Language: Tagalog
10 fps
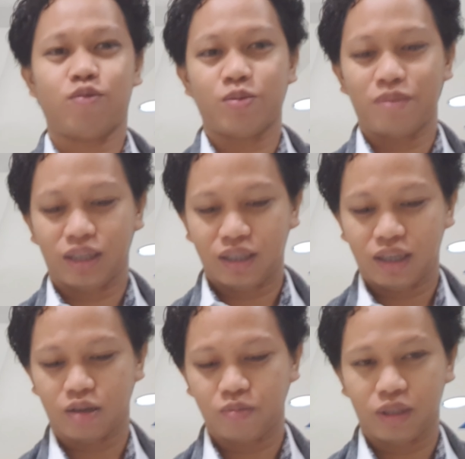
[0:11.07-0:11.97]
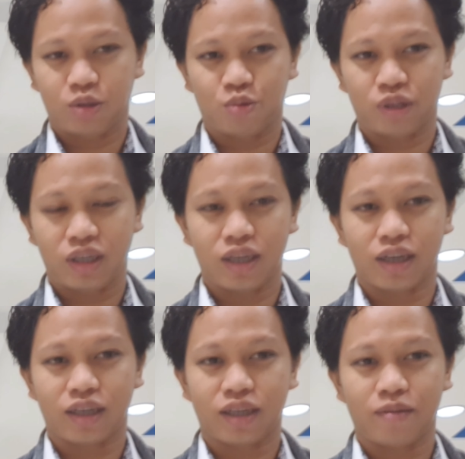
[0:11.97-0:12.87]
We're missing out Miss
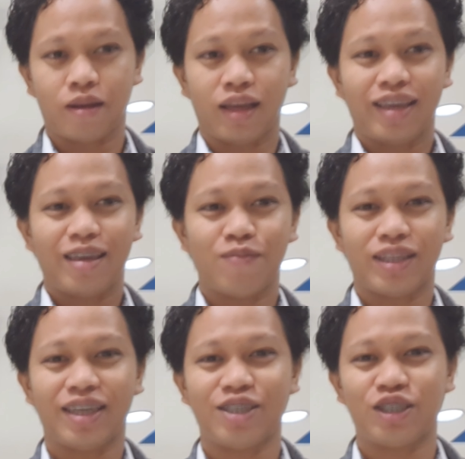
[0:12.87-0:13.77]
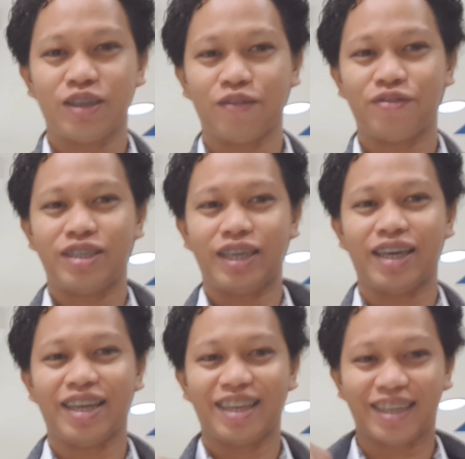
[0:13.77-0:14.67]
Rhea. Iba na yung shift
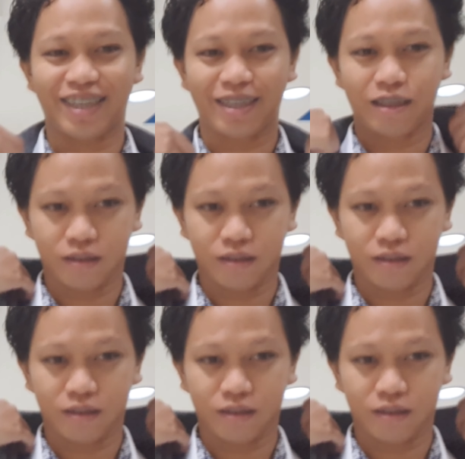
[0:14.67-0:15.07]
niya.